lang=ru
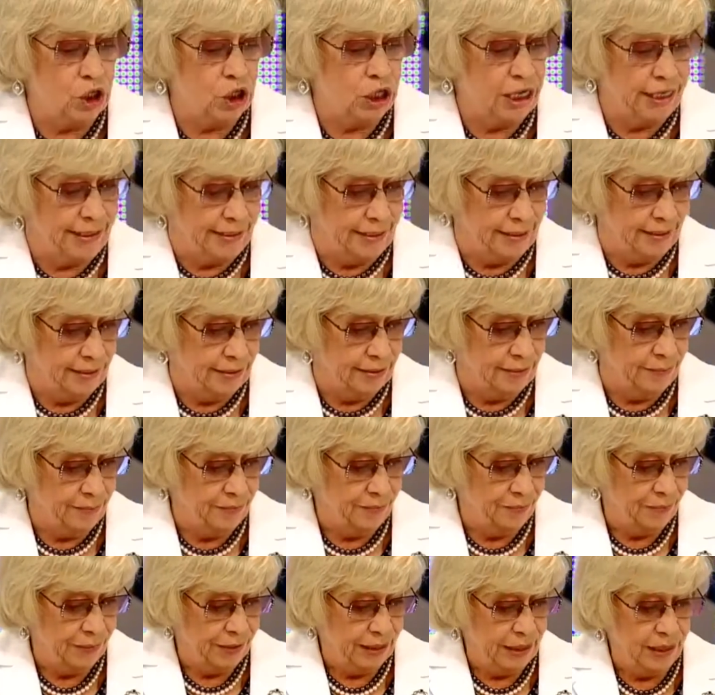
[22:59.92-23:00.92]
жезл
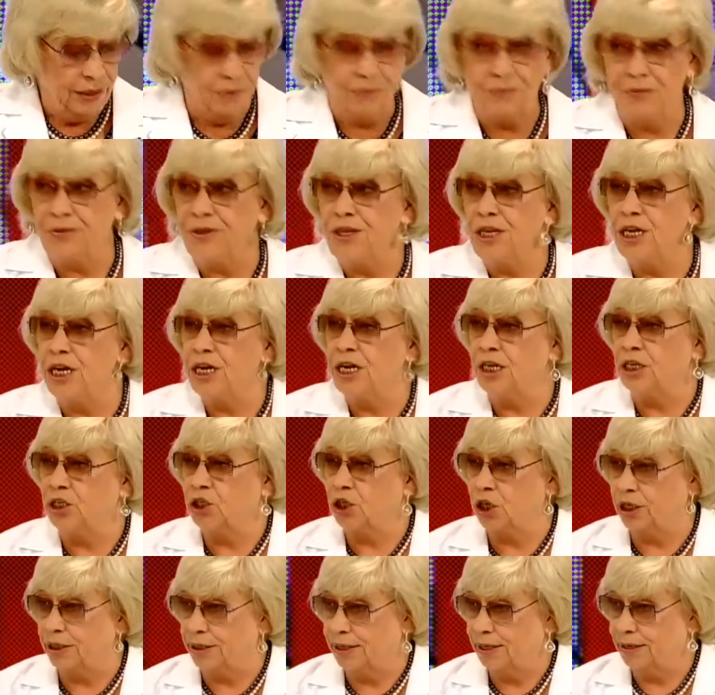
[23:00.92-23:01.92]
в дни
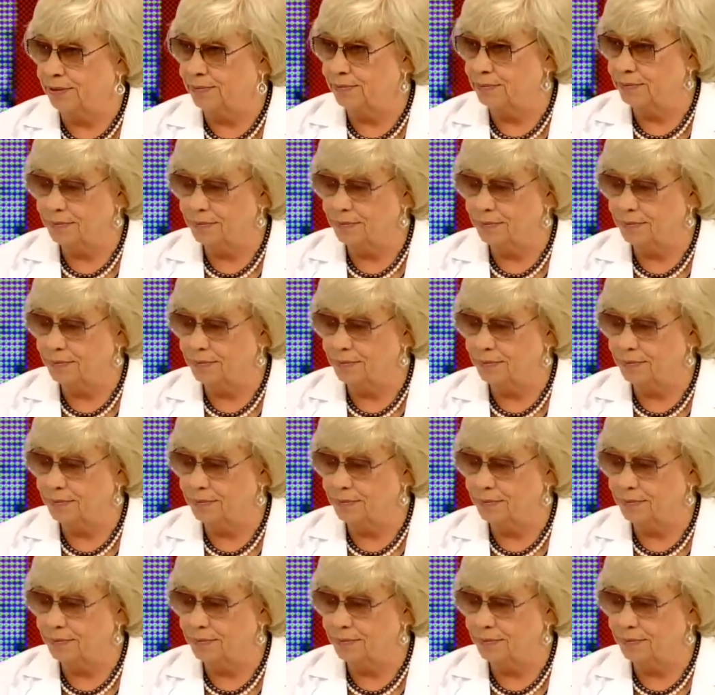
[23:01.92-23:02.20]
Ричарда.